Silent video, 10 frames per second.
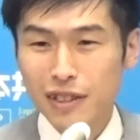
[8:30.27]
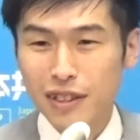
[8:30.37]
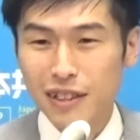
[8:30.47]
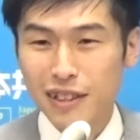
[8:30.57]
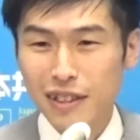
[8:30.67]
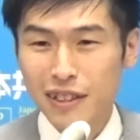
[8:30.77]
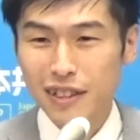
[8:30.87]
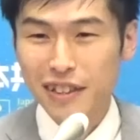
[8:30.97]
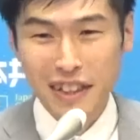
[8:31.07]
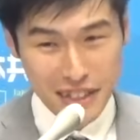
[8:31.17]

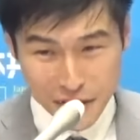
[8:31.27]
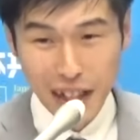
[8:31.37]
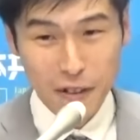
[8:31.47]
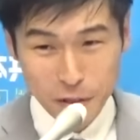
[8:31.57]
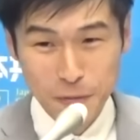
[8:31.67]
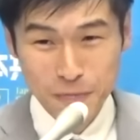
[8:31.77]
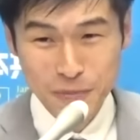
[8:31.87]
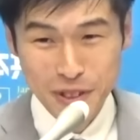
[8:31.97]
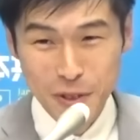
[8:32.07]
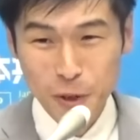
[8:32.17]
えー、現実があると。
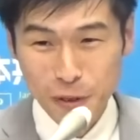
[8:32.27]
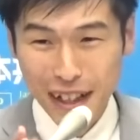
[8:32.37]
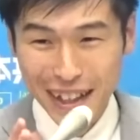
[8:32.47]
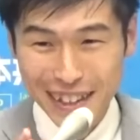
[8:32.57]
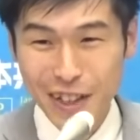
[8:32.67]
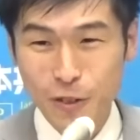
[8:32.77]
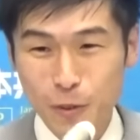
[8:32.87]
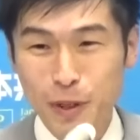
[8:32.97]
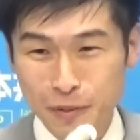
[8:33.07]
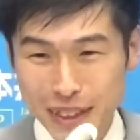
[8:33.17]
いうことは言える
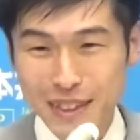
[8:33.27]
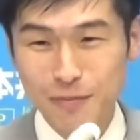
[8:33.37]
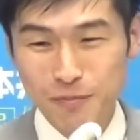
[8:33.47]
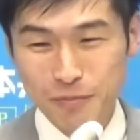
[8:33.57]
と思います。